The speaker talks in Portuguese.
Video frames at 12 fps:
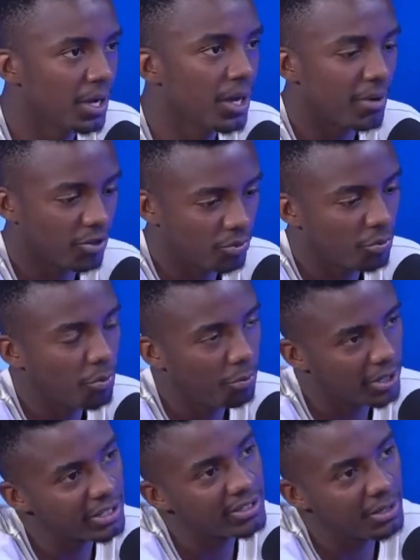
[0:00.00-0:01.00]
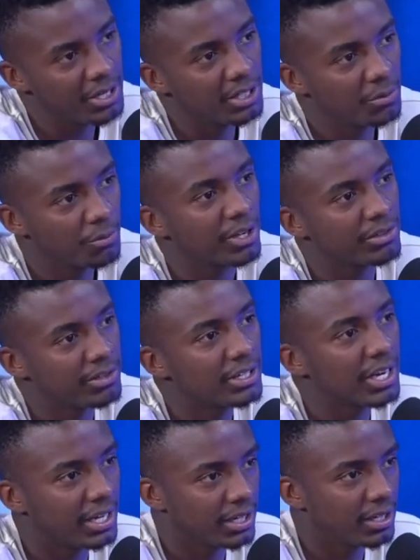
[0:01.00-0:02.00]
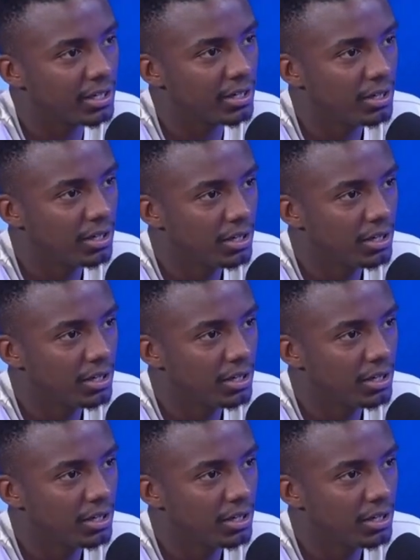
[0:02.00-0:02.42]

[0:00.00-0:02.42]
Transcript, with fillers: Mas como planejamento e projeto de carreira,